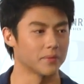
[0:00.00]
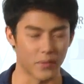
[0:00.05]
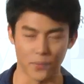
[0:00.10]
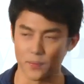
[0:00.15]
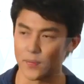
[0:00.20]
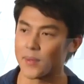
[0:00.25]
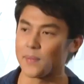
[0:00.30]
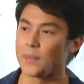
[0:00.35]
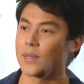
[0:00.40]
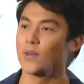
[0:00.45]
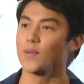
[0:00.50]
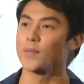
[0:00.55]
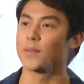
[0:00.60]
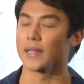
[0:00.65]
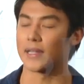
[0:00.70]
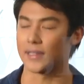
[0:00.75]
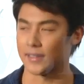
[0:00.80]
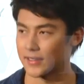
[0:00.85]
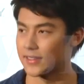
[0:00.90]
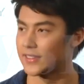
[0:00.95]
ผมก็ไม่รู้ไม่
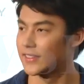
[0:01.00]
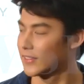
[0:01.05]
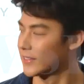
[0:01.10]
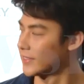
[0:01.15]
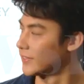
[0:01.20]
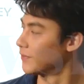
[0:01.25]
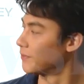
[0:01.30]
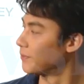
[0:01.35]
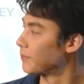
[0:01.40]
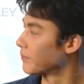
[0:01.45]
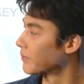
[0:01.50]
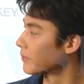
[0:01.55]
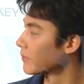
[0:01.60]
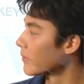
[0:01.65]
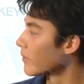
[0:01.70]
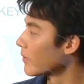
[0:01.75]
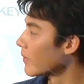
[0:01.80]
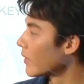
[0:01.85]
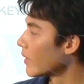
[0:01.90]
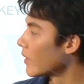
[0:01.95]
ได้มีการคุยเรื่องข่า
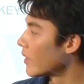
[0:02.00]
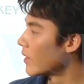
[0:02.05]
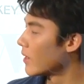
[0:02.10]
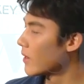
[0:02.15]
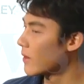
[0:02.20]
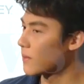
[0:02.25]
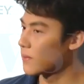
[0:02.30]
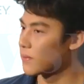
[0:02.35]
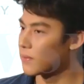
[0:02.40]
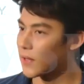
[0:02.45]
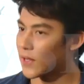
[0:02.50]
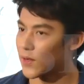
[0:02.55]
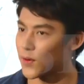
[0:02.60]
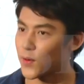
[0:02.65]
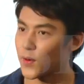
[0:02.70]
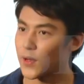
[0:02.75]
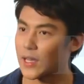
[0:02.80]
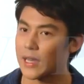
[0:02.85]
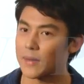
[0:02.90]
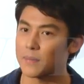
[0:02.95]
วหรือว่าถามสภาพไม่
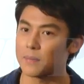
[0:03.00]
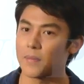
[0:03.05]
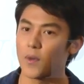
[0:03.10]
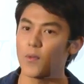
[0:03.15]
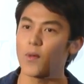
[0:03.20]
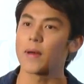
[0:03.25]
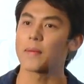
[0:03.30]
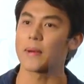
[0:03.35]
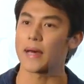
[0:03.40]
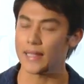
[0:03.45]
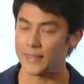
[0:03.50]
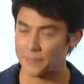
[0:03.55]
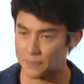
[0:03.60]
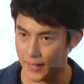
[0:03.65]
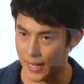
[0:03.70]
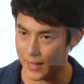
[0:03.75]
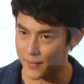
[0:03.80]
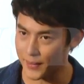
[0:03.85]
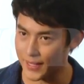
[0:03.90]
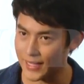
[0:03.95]
คุยครับ เมื่อวานพา
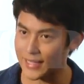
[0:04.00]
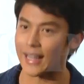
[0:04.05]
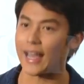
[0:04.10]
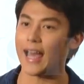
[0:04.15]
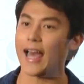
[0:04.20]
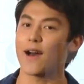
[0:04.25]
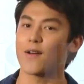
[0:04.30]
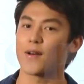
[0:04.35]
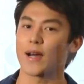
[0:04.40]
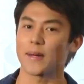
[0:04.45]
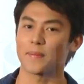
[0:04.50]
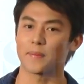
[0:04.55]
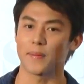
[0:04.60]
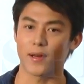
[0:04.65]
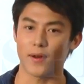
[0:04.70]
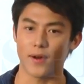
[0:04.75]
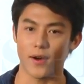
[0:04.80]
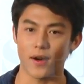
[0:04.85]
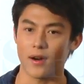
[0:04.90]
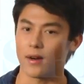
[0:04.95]
พาไปกินข้าวครับ
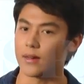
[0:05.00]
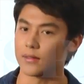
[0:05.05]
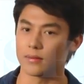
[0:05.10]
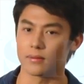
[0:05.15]
แล้วก็